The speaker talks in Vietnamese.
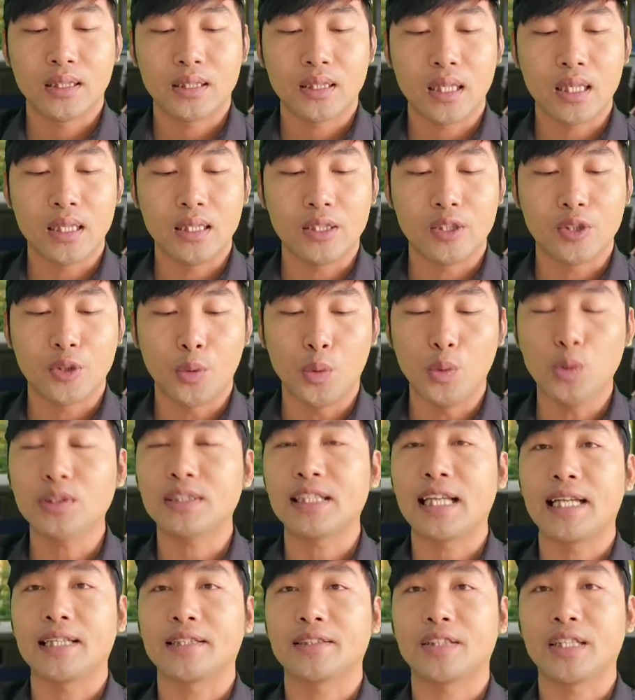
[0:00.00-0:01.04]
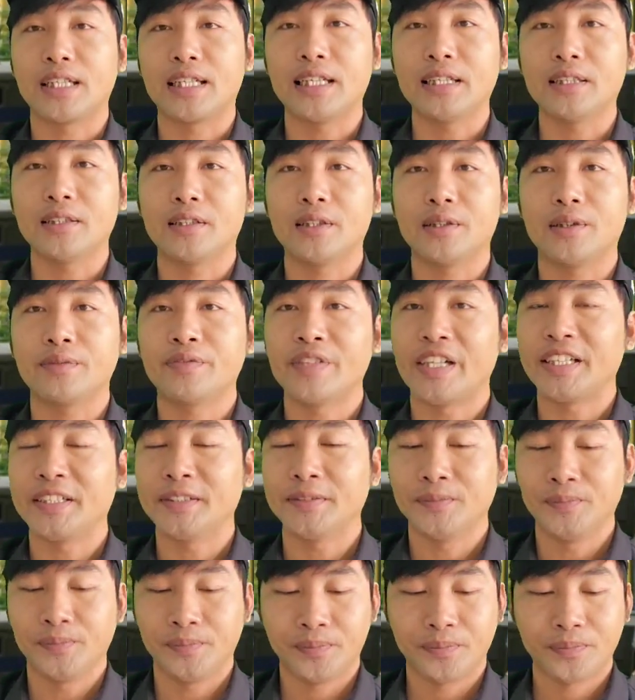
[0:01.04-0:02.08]
từ chủ sàn TDS thưa quý vị.
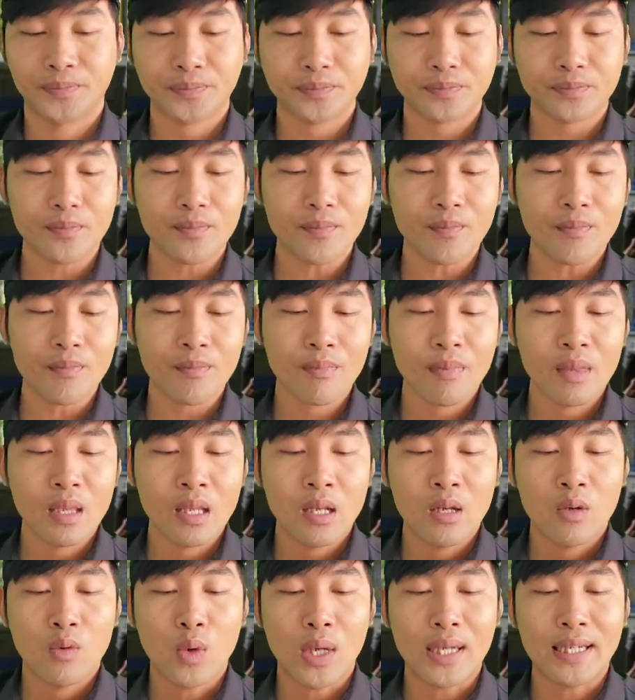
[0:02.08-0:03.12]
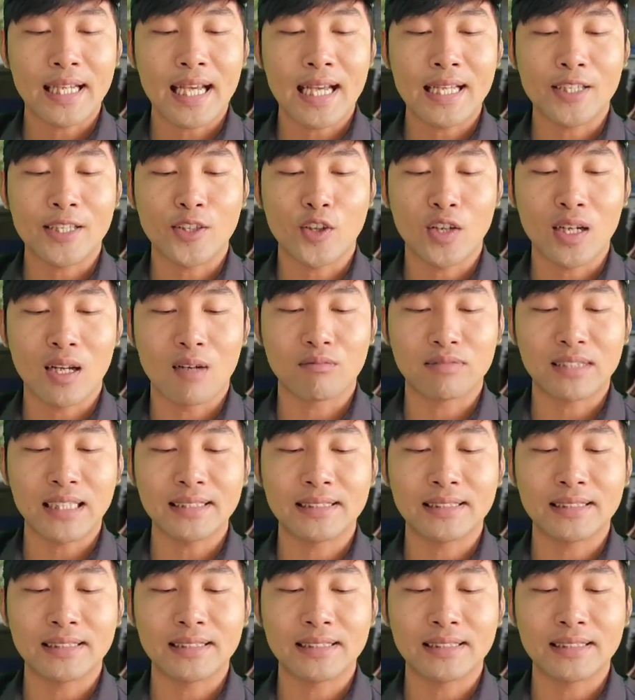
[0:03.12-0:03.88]
Ngoài ra thì hội đồng xét